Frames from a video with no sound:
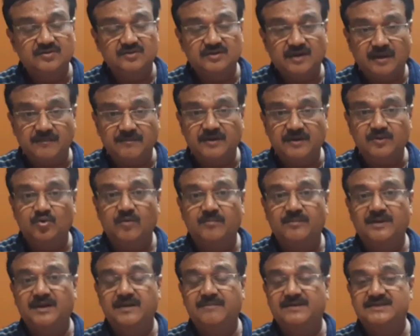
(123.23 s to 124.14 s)
ताबड़तोड़
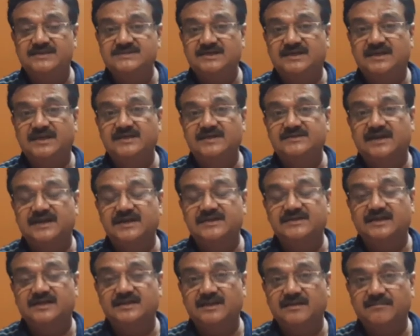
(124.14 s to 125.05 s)
बल्लेबाजी के लिए जाने
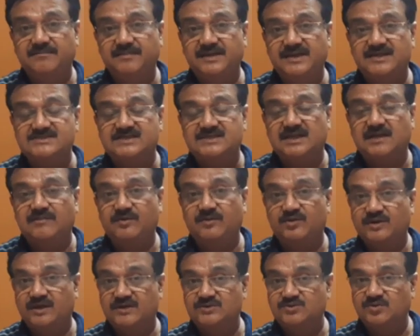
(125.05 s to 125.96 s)
जाते हैं पीएसएल में
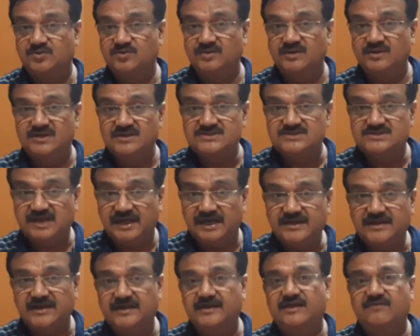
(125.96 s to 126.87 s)
उनका जो
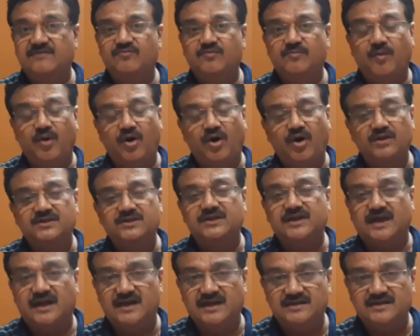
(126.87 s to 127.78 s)
स्ट्राइक रेट है वो बहुत
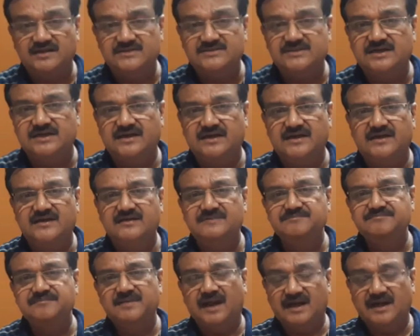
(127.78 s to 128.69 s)
ही आला दर्जे का है
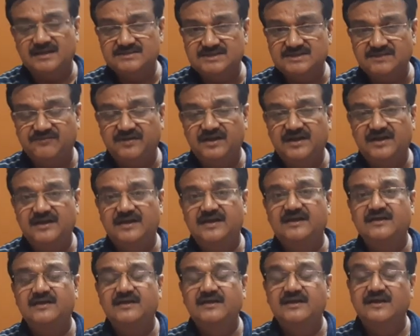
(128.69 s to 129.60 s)
आसिफ अली
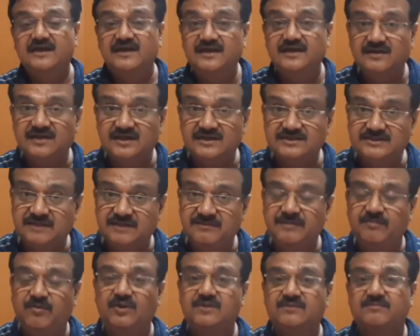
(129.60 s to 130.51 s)
हैं इन ये
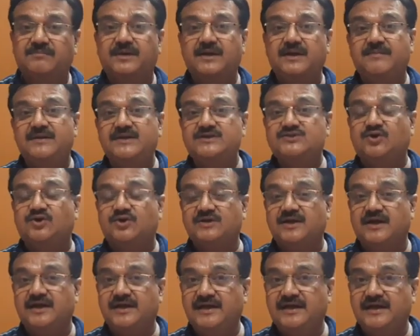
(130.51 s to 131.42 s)
भी बहुत बड़े बड़े
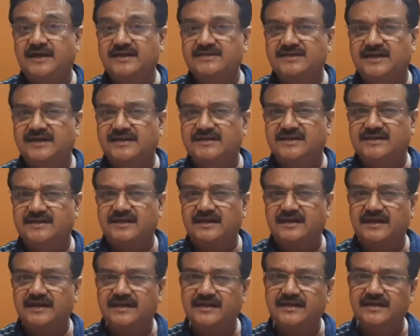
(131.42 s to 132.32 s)
शॉट लगाने के लिए जाने जाते
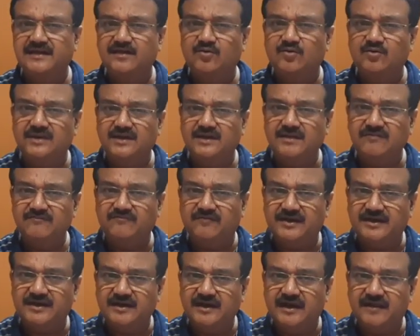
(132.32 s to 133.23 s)
हैं लेकिन इनको टीम
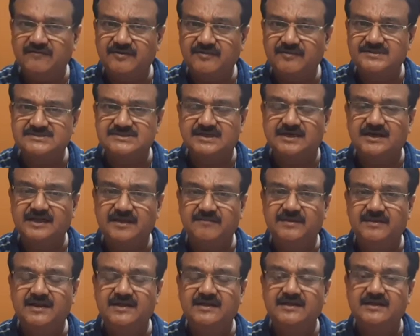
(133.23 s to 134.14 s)
फाइनल इलेवन में जगह नहीं
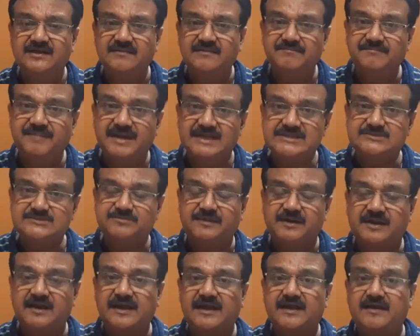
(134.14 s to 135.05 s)
मिली बेंच
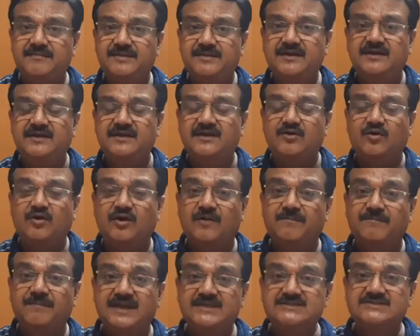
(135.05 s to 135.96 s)
पर हैं अभी और
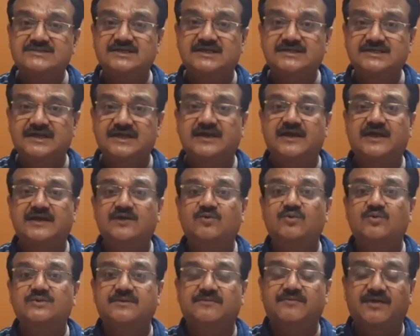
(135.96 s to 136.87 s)
बेंच के ये खिलाड़ियों
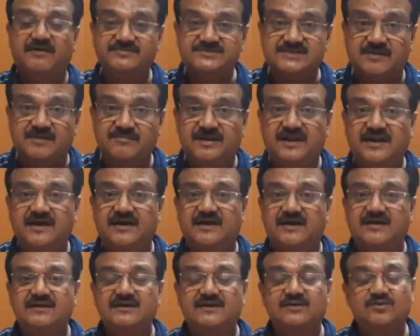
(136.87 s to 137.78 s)
को जब अवसर
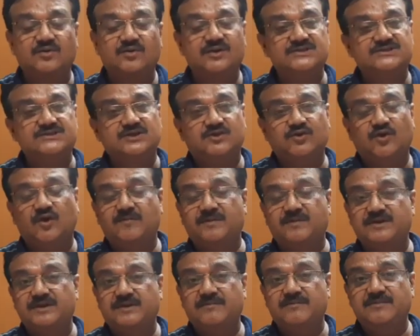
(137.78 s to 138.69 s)
मिलेगा तो निश्चित तौर
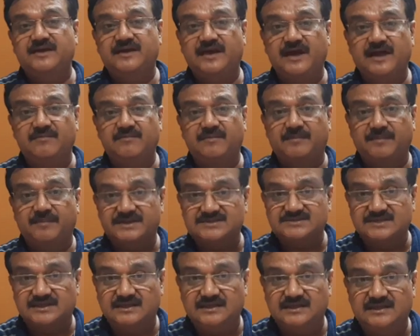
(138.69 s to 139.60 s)
पर ये भी कहर बरपा
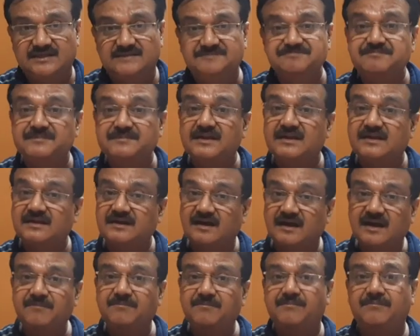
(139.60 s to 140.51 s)
सकते हैं
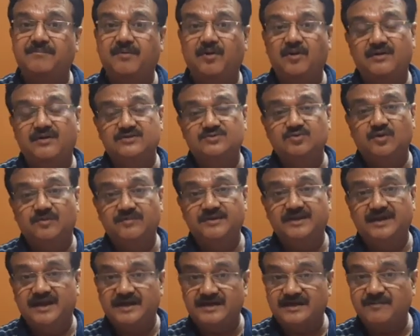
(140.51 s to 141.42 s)
खराब जो
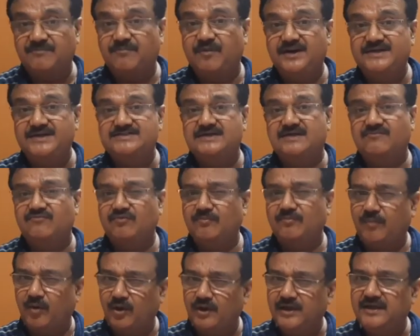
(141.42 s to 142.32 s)
अभी नेगेटिव पॉइंट्स हैं
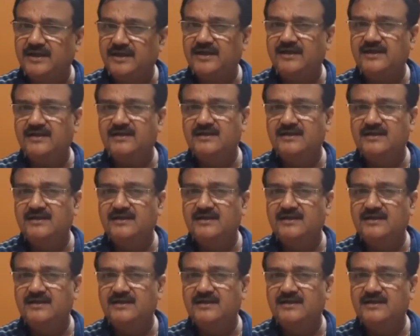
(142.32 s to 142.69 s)
वो बॉलिंग है